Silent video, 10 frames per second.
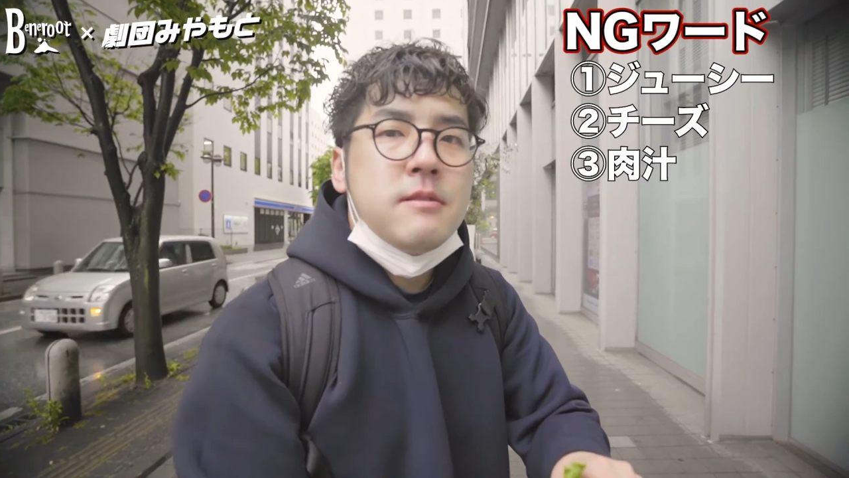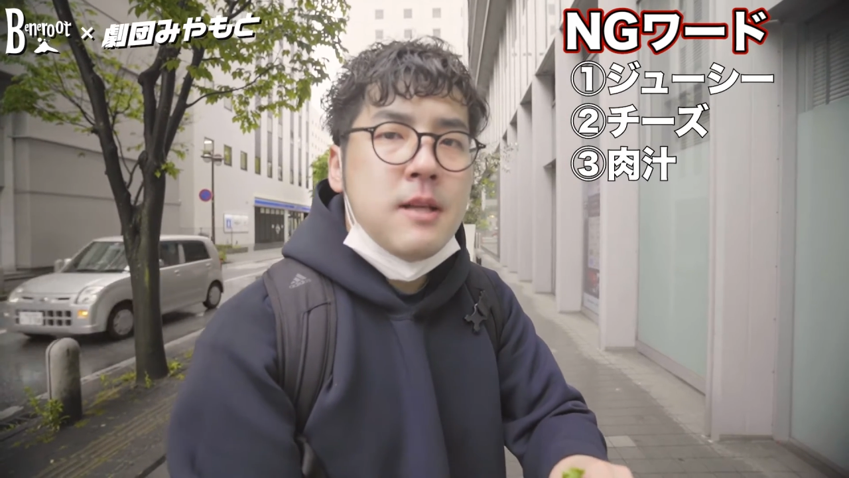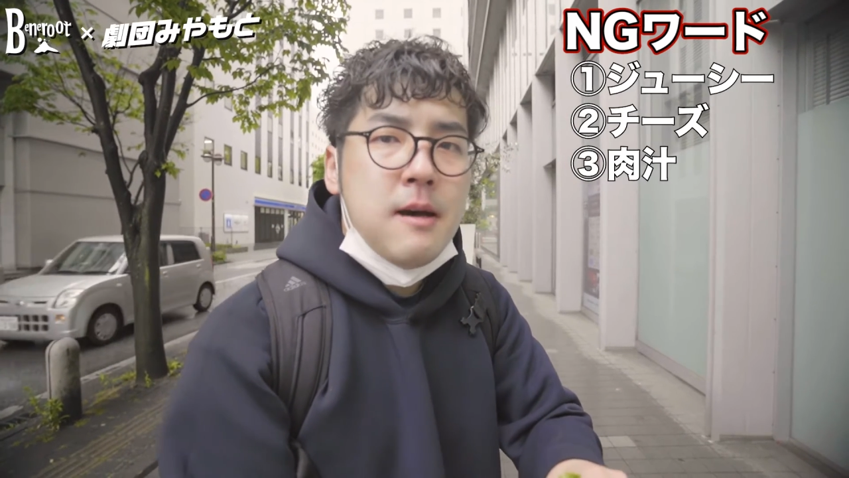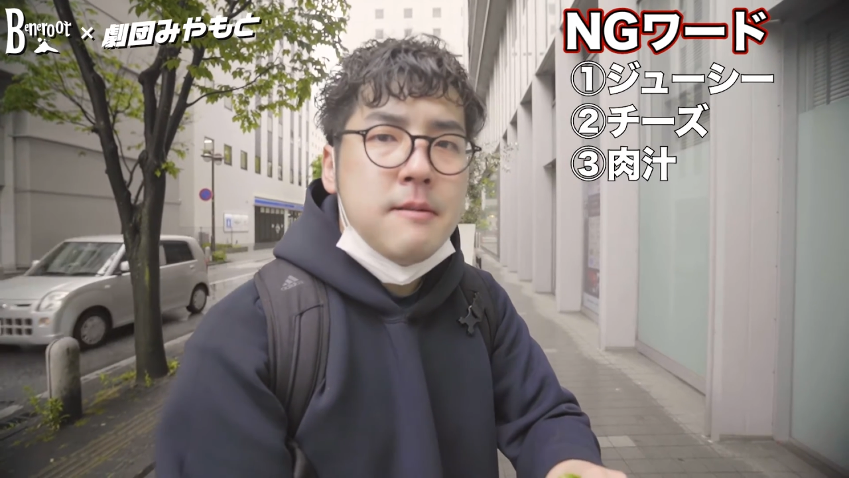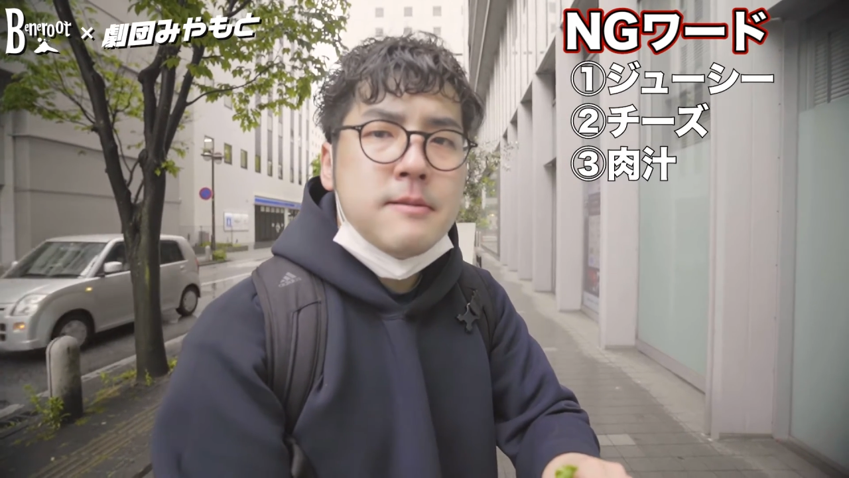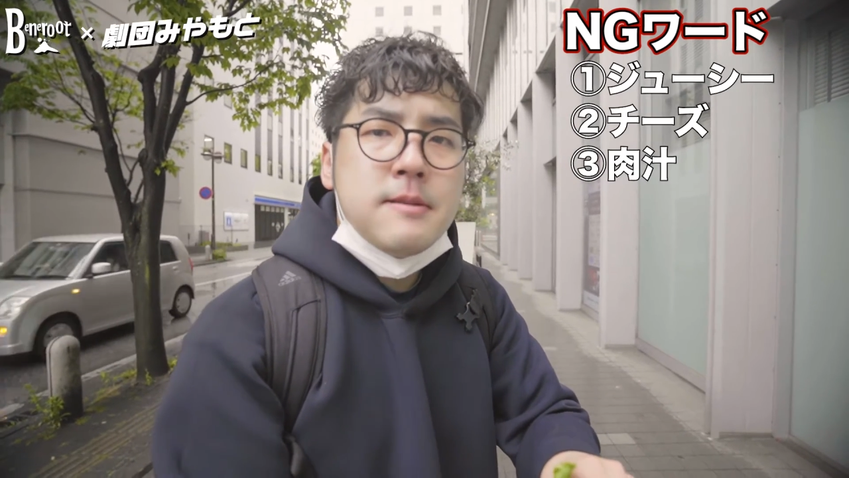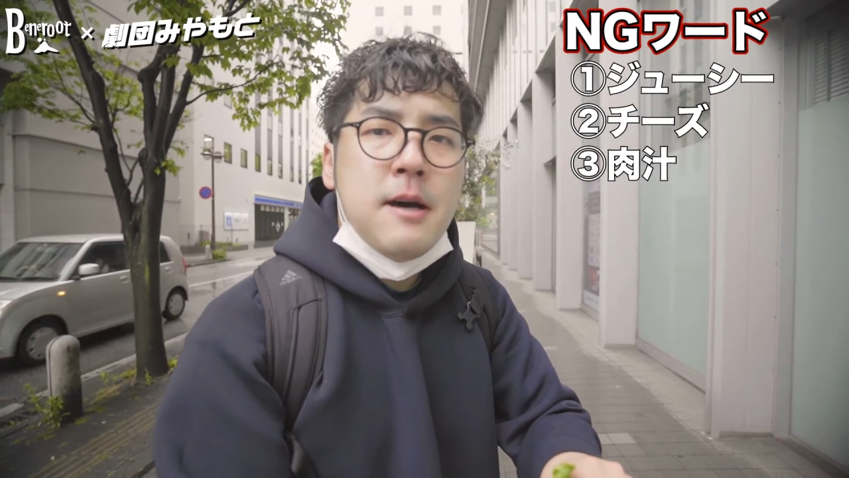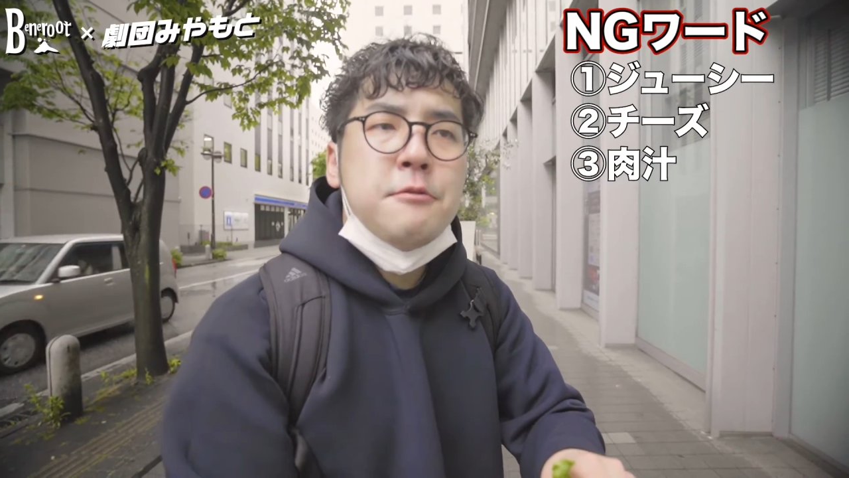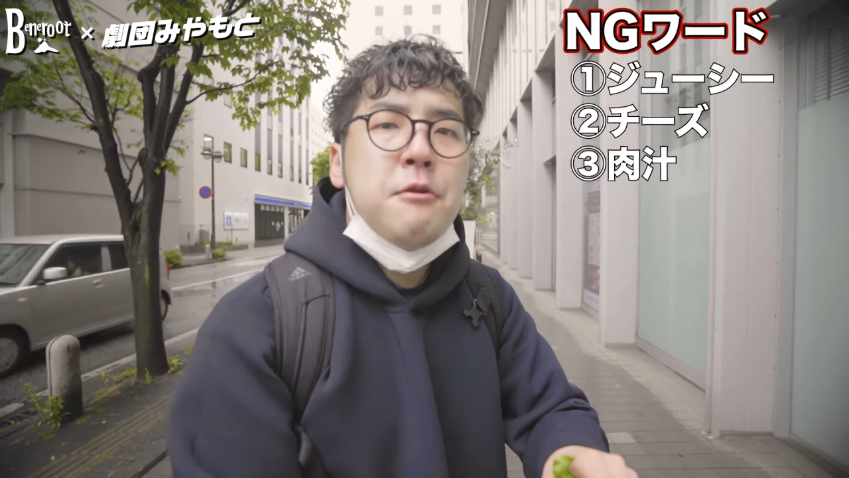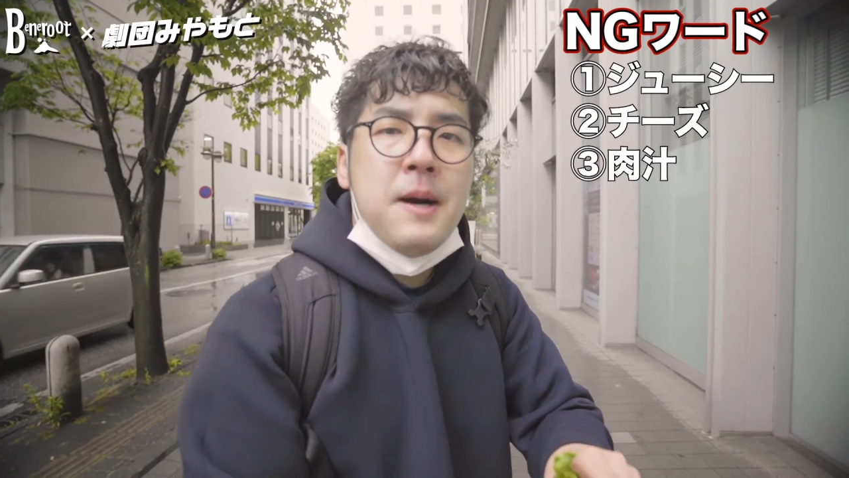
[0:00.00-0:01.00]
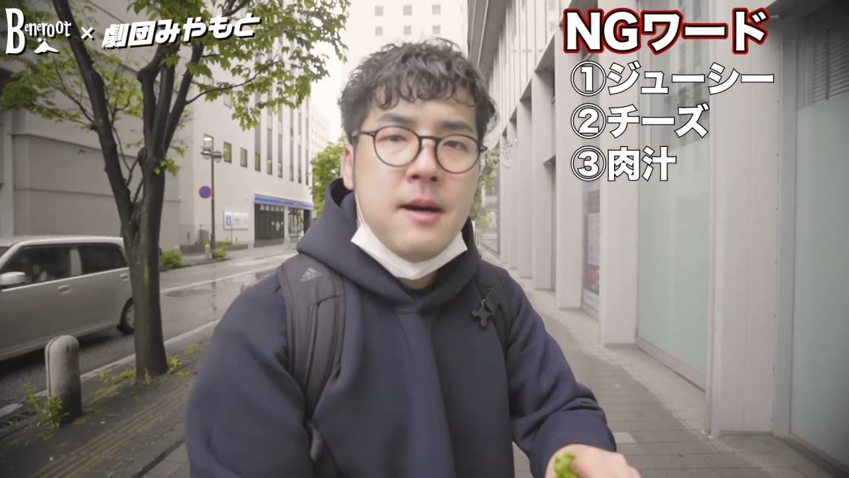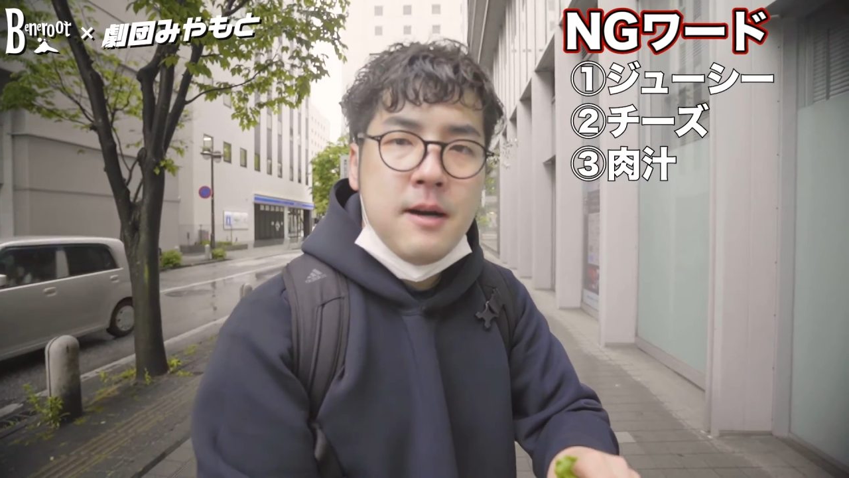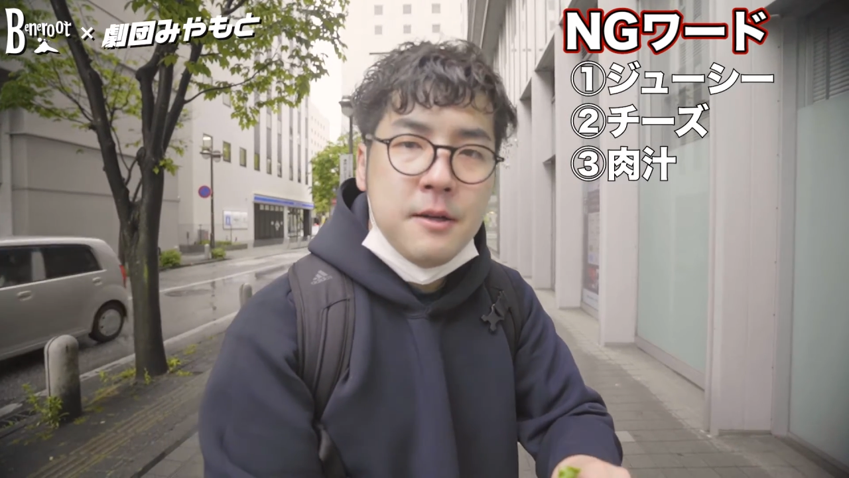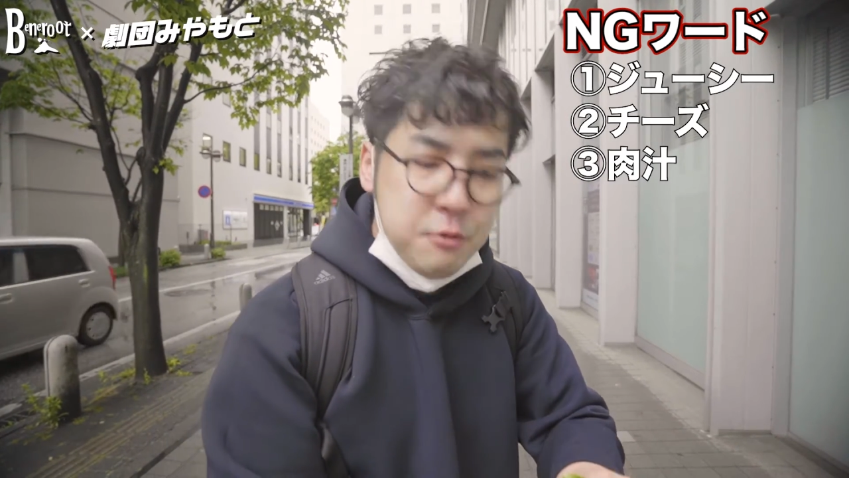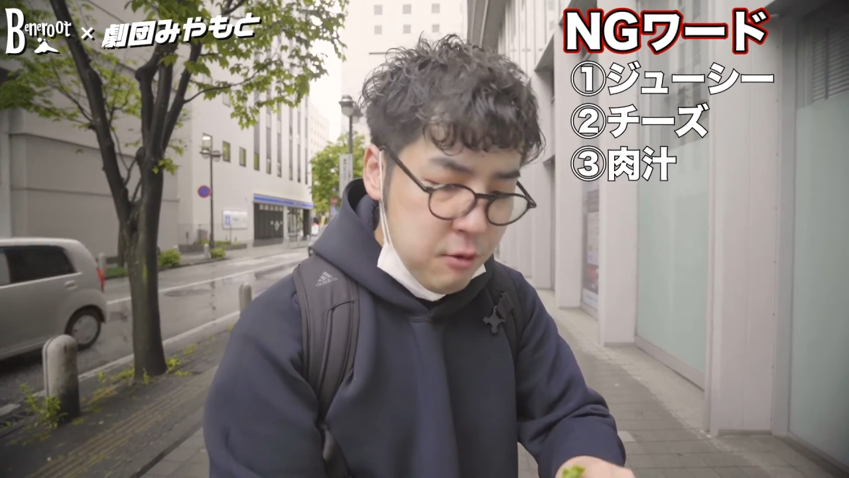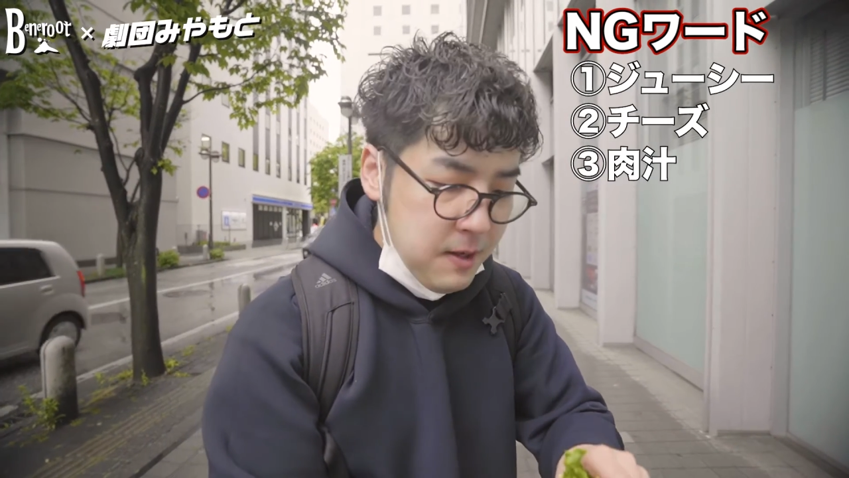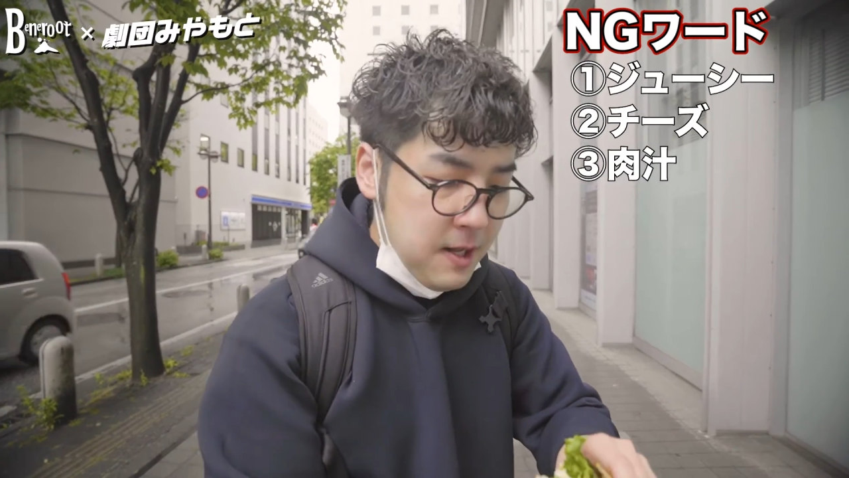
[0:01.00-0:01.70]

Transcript: ザ・サードバーガーの、